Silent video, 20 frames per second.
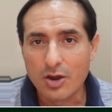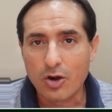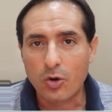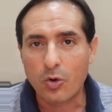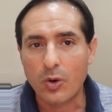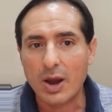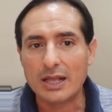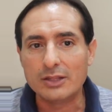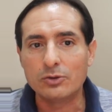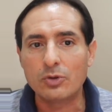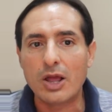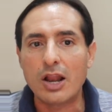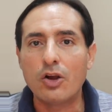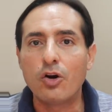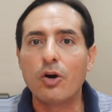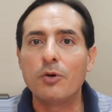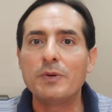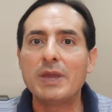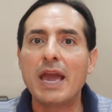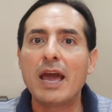Cuando el
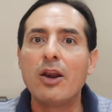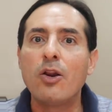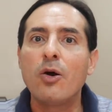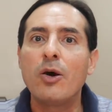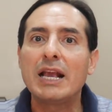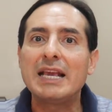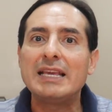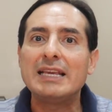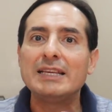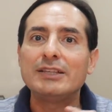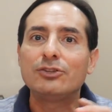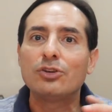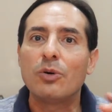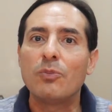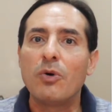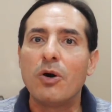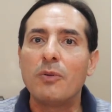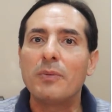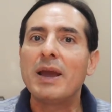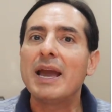gobierno quiso
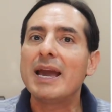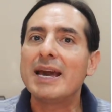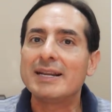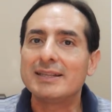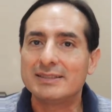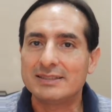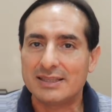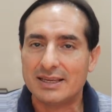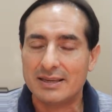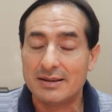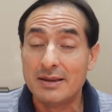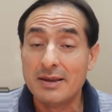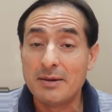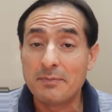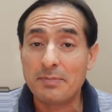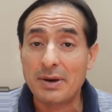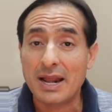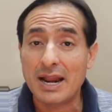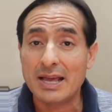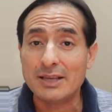moverse
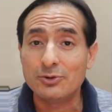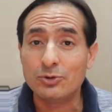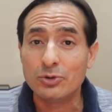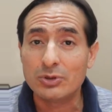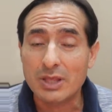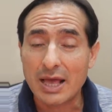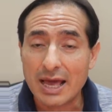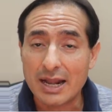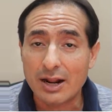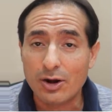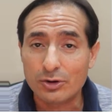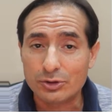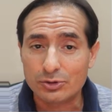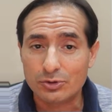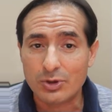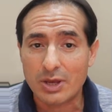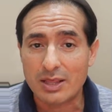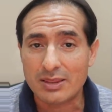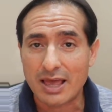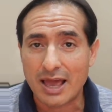para ayudar a los
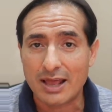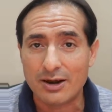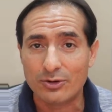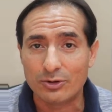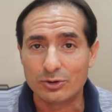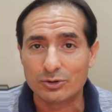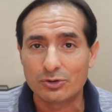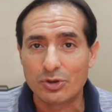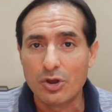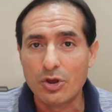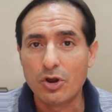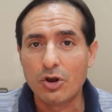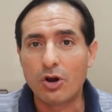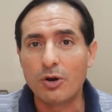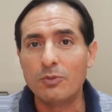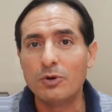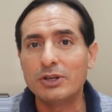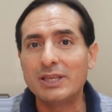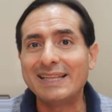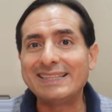ciudadanos,
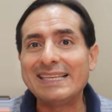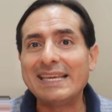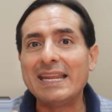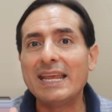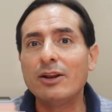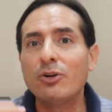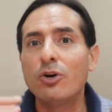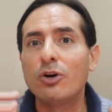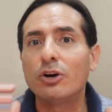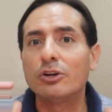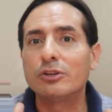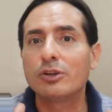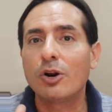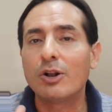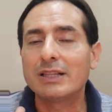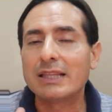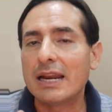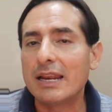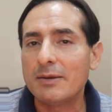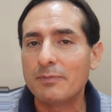como ya tienen un
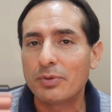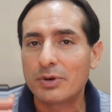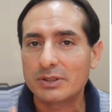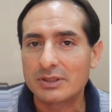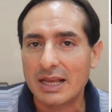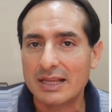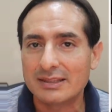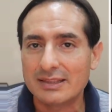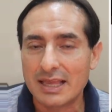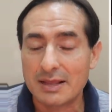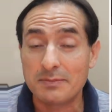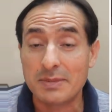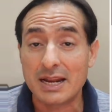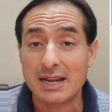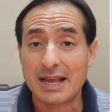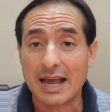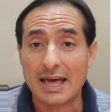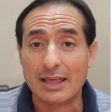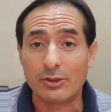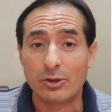control tan importante del
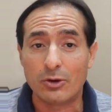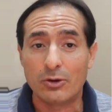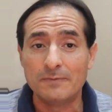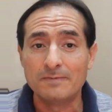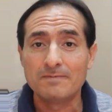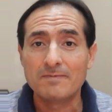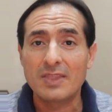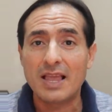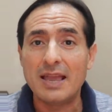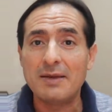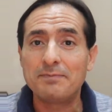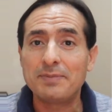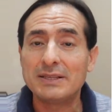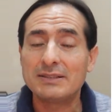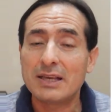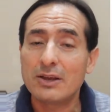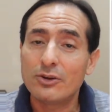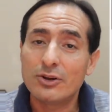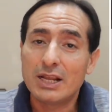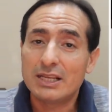mercado,
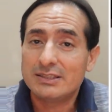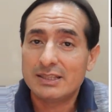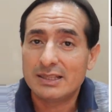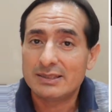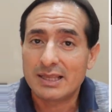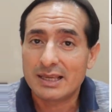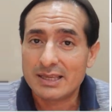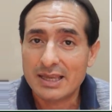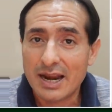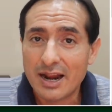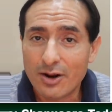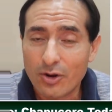empezaron a chantajear al